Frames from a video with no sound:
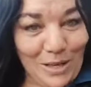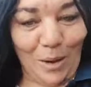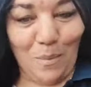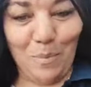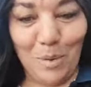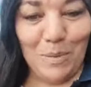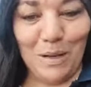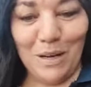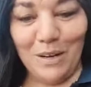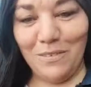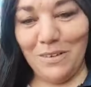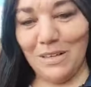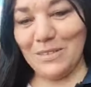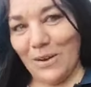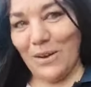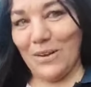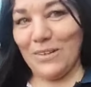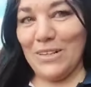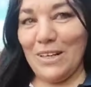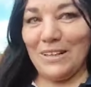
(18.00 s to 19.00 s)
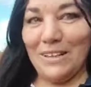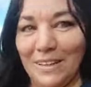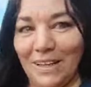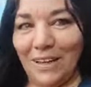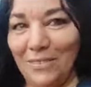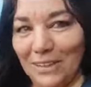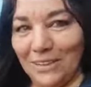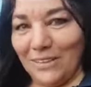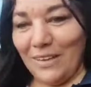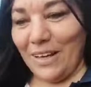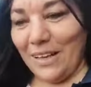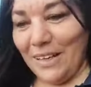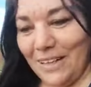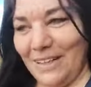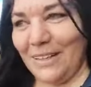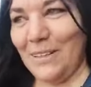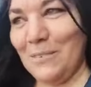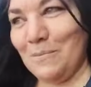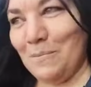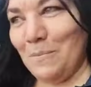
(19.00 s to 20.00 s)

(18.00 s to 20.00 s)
que é a primeira vez que o Rogério tá vindo aqui.